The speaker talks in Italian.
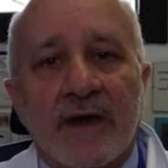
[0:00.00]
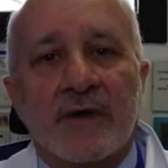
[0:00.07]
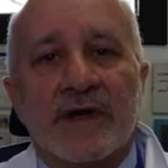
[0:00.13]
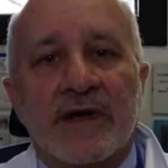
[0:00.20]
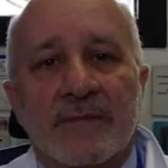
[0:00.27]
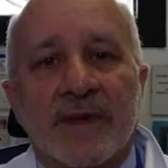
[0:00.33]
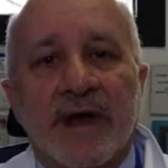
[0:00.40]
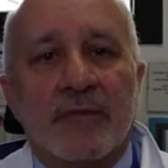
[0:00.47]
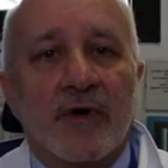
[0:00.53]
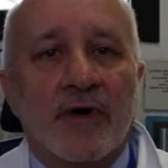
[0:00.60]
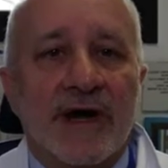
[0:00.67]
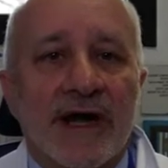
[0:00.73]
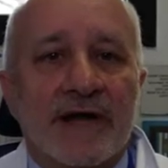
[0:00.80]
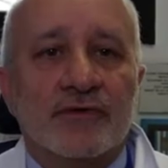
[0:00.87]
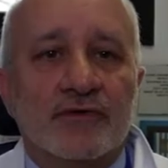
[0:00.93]
Quindi abbiamo
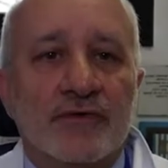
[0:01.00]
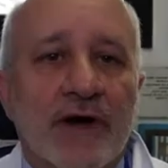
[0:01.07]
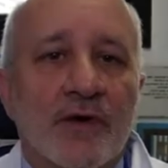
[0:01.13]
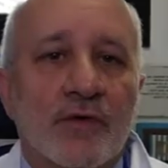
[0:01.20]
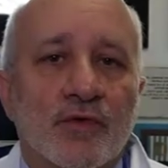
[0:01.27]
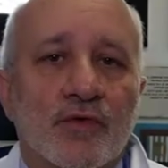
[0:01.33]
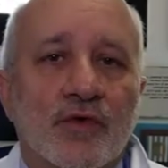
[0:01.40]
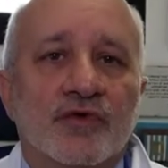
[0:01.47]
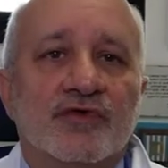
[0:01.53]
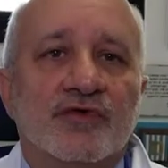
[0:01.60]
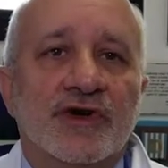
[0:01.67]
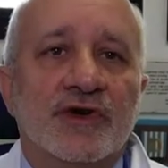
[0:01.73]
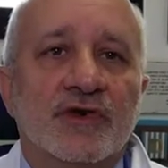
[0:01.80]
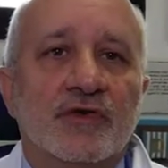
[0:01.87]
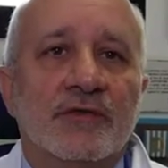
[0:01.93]
creato una, un
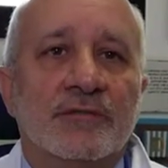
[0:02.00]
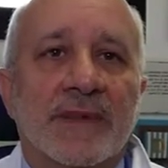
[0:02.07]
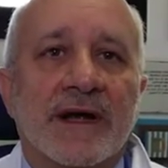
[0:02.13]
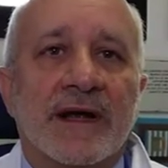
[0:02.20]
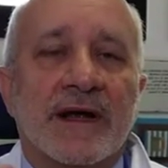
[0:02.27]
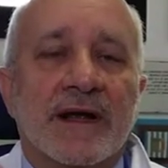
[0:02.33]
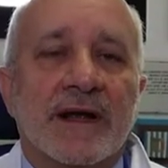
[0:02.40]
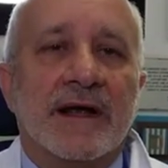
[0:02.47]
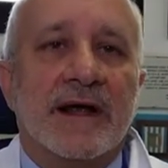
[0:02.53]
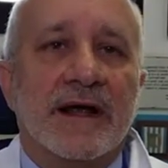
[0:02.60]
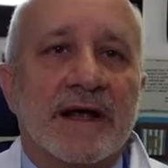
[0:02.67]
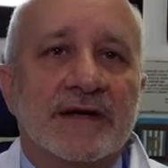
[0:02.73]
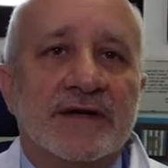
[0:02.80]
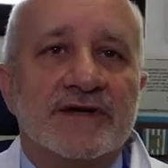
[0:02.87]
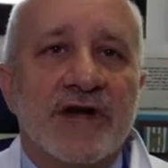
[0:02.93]
continuum
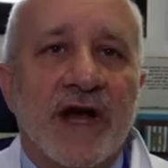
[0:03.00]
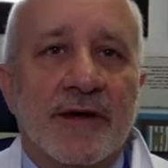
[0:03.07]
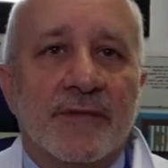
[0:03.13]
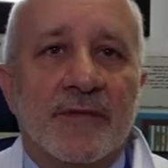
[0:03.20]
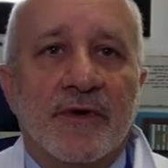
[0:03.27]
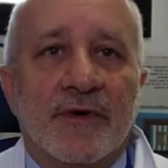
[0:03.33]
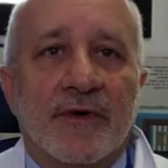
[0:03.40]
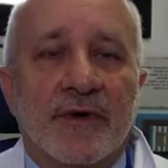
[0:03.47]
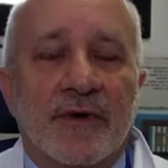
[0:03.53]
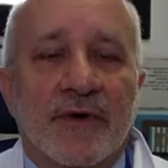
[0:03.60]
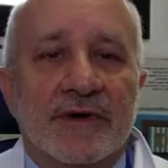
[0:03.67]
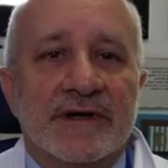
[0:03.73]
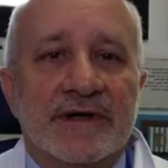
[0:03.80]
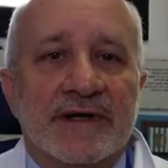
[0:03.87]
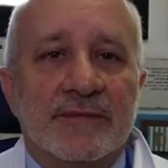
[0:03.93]
eh, diciamo,
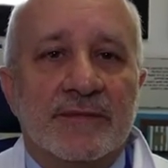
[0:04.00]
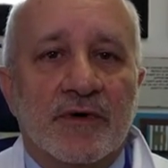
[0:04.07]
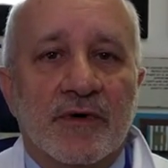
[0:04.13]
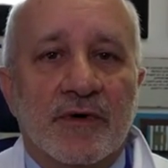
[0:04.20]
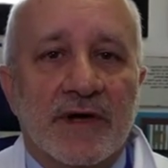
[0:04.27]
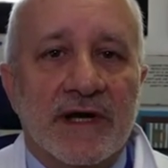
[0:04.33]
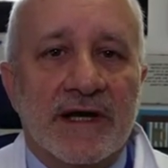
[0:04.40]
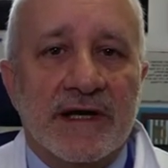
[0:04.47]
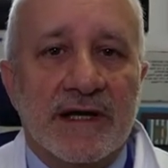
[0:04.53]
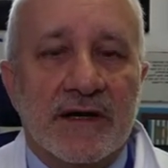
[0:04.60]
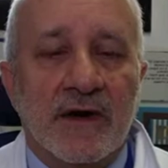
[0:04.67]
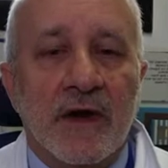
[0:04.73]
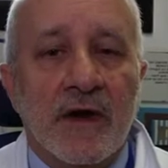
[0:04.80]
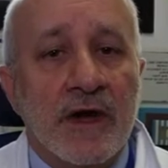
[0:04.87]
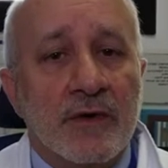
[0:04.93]
eh, di tipo
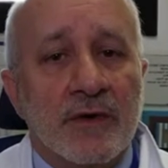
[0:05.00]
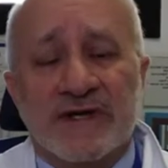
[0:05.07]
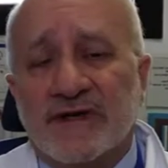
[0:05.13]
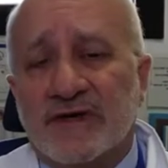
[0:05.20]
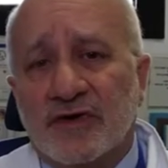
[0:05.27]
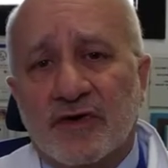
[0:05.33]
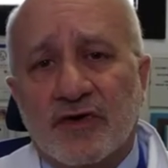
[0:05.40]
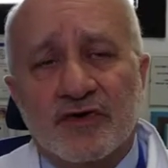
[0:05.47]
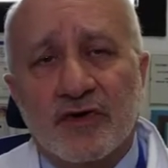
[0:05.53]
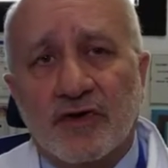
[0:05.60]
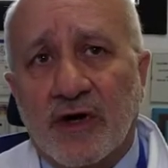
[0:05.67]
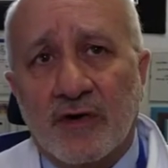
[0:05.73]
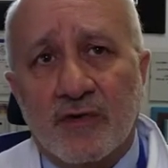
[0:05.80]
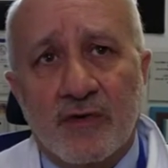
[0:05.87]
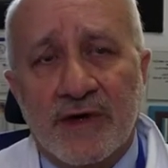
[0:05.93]
clinico. Queste sono
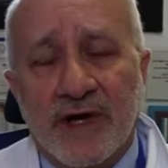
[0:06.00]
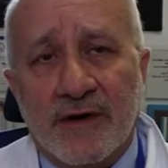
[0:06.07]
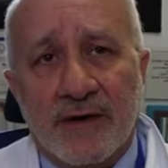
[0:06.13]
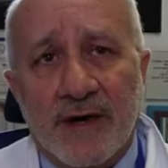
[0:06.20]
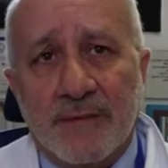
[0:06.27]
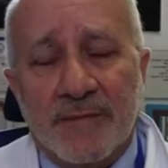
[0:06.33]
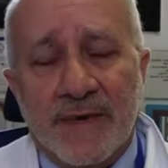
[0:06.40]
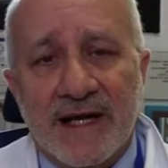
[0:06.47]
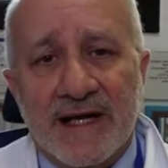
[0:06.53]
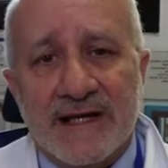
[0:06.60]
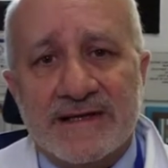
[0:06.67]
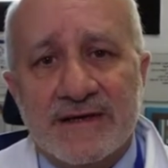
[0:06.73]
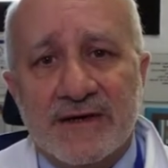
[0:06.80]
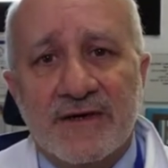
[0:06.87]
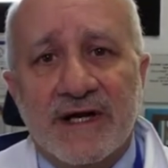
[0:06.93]
solo alcune
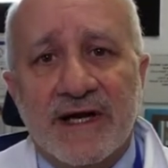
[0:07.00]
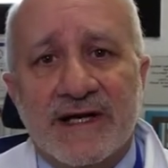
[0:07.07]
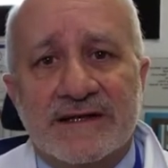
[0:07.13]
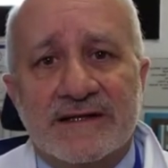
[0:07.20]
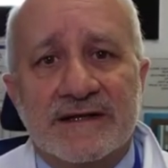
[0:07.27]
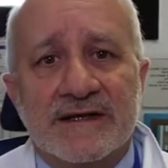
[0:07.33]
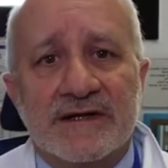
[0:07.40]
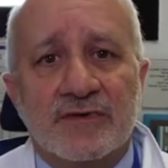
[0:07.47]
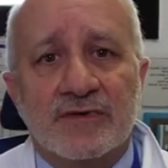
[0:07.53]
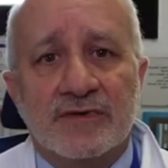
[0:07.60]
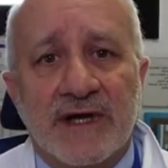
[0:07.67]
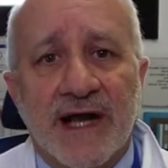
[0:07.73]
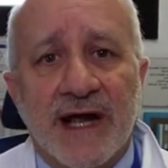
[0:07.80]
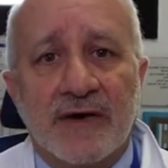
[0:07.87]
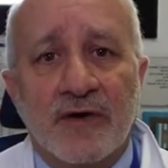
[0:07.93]
applicazioni che si
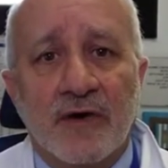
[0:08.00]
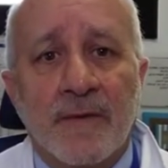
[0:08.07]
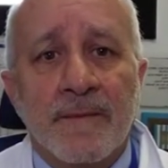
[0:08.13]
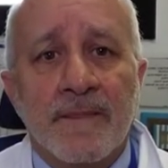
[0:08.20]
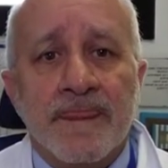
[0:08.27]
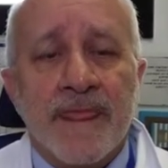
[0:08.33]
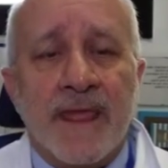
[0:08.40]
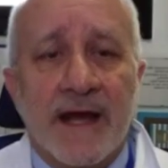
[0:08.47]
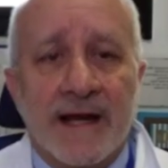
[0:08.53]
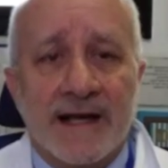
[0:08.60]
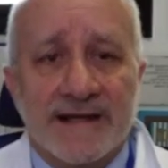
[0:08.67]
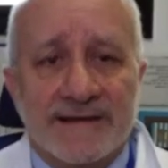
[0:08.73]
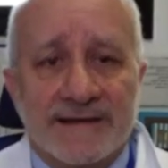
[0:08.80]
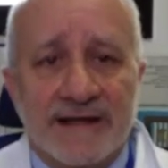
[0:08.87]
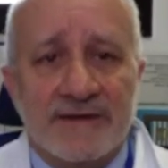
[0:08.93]
discuteranno
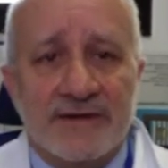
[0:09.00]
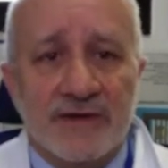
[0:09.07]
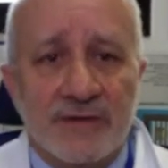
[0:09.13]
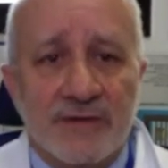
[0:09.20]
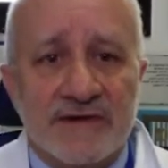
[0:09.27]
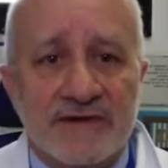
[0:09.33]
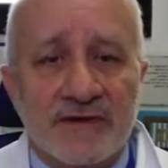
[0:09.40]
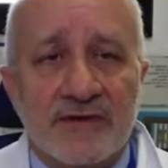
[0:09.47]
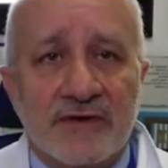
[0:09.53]
all'interno di questo